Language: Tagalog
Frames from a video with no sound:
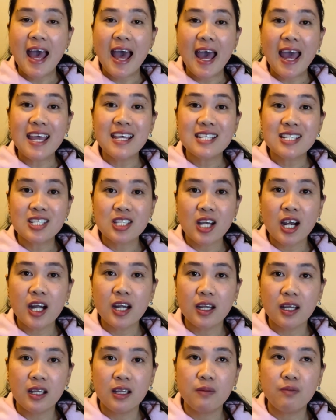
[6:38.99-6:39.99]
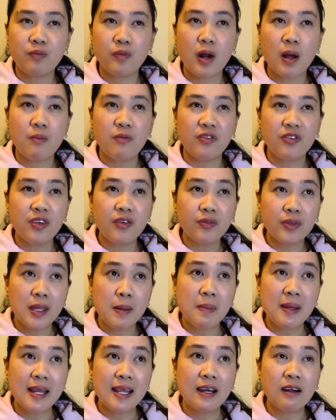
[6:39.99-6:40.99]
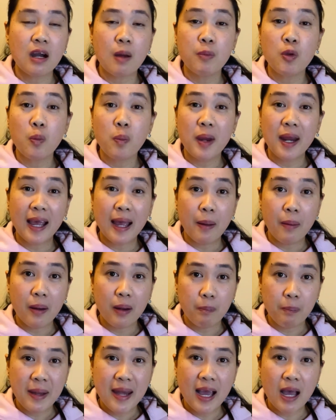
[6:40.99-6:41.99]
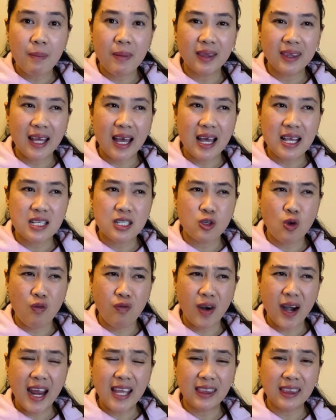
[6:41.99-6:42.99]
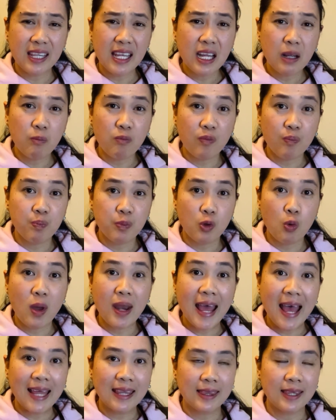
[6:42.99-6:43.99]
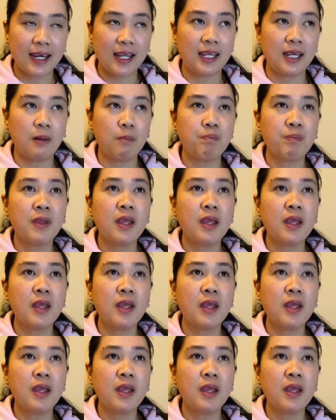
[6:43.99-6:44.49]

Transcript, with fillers: I started from 50 mg, yung pinakamataas. So far, I think 100.